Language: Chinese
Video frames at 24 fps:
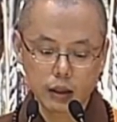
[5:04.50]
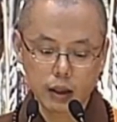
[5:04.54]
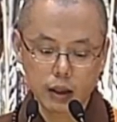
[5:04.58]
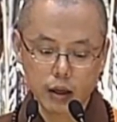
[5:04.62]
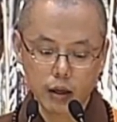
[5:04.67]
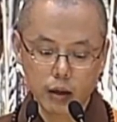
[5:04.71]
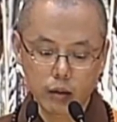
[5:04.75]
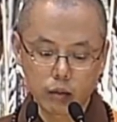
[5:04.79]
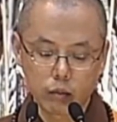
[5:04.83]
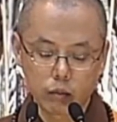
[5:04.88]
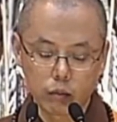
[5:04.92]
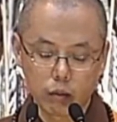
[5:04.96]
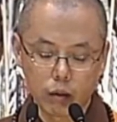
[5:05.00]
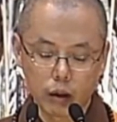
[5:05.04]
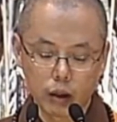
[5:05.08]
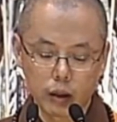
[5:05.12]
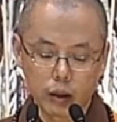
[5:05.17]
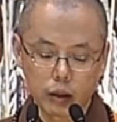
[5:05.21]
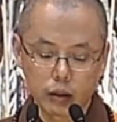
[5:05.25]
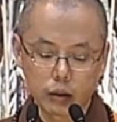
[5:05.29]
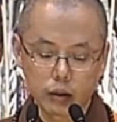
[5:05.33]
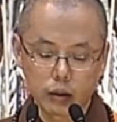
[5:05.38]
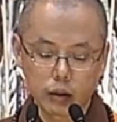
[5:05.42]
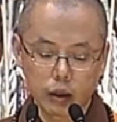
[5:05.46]
见
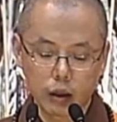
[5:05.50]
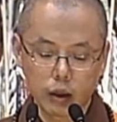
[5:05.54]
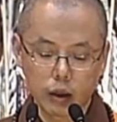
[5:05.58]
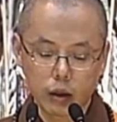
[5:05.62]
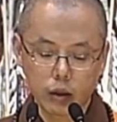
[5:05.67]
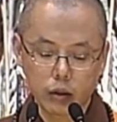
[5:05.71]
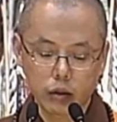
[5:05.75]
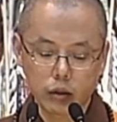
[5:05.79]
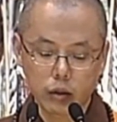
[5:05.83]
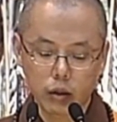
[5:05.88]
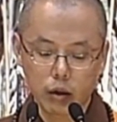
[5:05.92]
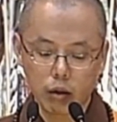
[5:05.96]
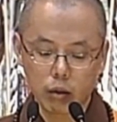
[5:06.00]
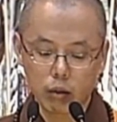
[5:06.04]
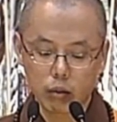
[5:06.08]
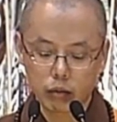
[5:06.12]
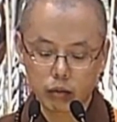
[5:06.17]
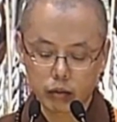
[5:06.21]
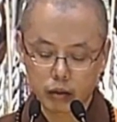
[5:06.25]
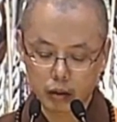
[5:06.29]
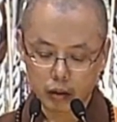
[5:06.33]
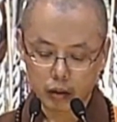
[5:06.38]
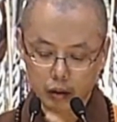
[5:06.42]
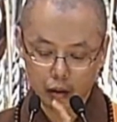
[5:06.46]
闻得受
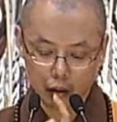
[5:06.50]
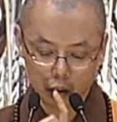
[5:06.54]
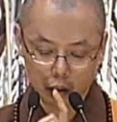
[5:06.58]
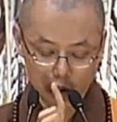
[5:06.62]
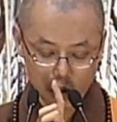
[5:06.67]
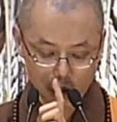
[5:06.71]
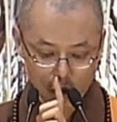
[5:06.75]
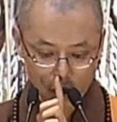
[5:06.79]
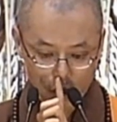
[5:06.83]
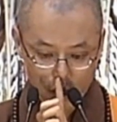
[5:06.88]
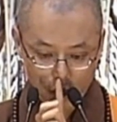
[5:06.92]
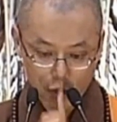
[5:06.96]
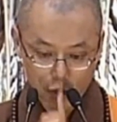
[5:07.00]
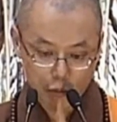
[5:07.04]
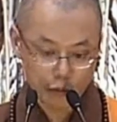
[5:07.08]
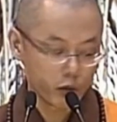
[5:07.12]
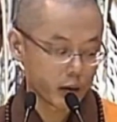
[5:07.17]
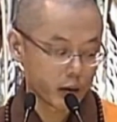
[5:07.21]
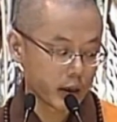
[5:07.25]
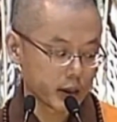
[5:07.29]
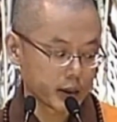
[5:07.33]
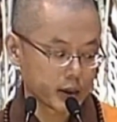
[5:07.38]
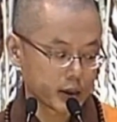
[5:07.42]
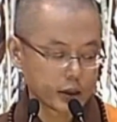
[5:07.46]
持，
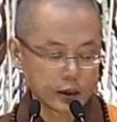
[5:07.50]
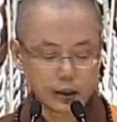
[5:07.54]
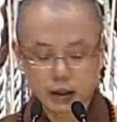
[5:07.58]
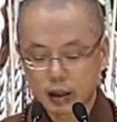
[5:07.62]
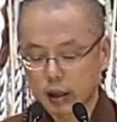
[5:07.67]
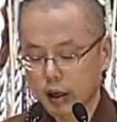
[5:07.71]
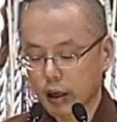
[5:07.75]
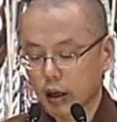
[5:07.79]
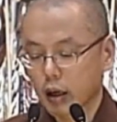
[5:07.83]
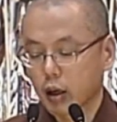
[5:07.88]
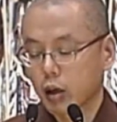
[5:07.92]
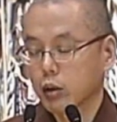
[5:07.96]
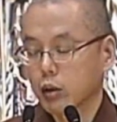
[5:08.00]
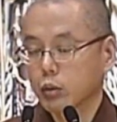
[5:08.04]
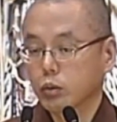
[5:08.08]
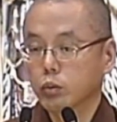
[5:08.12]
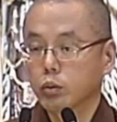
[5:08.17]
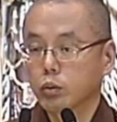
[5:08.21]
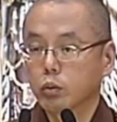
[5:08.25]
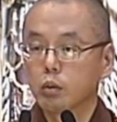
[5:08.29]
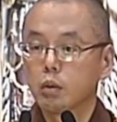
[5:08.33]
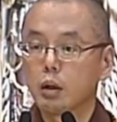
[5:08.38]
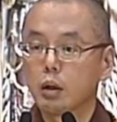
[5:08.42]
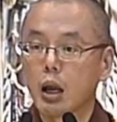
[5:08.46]
愿解
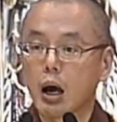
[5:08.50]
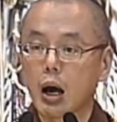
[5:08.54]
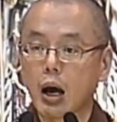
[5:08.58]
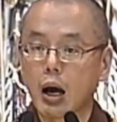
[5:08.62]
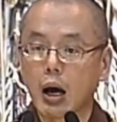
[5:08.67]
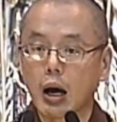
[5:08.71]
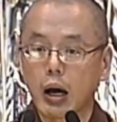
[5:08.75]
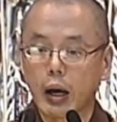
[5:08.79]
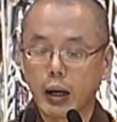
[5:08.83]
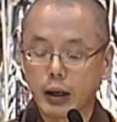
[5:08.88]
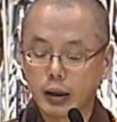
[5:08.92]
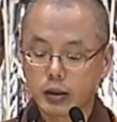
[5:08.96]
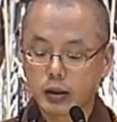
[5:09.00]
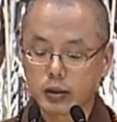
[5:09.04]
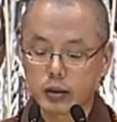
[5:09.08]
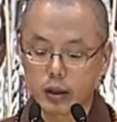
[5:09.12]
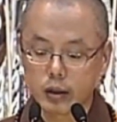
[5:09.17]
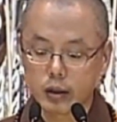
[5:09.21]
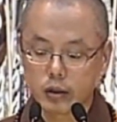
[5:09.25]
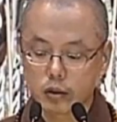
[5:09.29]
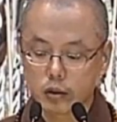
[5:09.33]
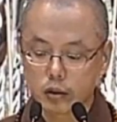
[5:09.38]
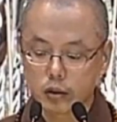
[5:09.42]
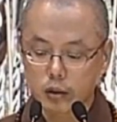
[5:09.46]
如来
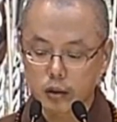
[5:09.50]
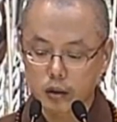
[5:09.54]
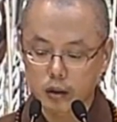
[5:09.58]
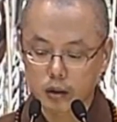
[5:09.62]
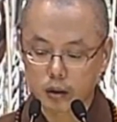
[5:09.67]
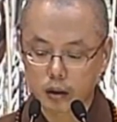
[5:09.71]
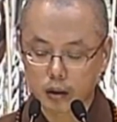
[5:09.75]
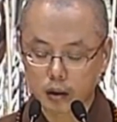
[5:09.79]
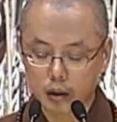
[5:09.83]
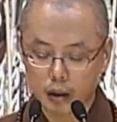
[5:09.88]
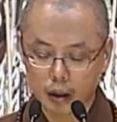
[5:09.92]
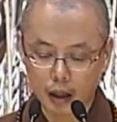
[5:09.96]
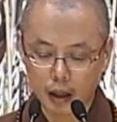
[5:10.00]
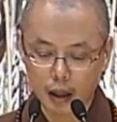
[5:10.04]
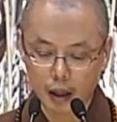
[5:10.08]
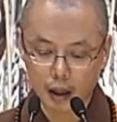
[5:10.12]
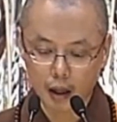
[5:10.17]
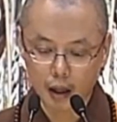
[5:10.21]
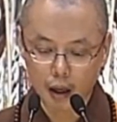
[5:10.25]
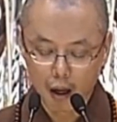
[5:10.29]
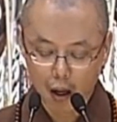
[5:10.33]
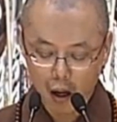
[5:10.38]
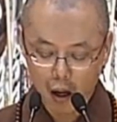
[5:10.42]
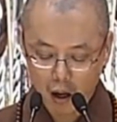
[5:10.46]
真实
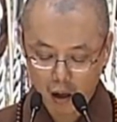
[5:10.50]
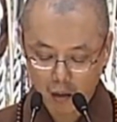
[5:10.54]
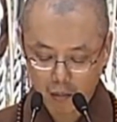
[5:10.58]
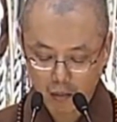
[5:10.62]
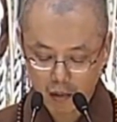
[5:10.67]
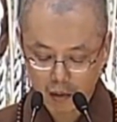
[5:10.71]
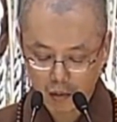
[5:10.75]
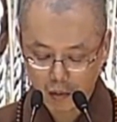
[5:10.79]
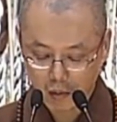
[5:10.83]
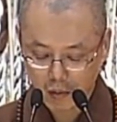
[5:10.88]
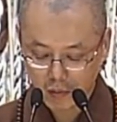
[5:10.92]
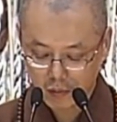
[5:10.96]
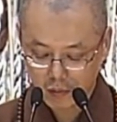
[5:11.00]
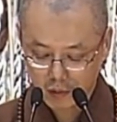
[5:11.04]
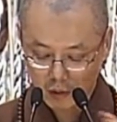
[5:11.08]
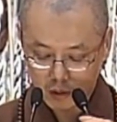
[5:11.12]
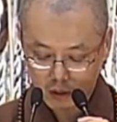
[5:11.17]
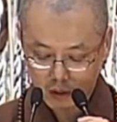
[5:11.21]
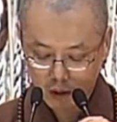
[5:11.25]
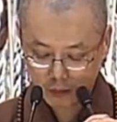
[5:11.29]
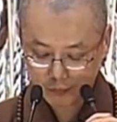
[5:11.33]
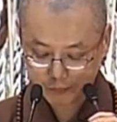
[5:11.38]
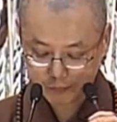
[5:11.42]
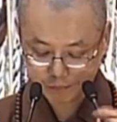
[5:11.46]
意。阿弥陀
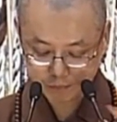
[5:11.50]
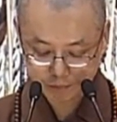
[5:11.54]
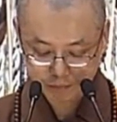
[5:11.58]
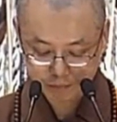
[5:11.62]
佛。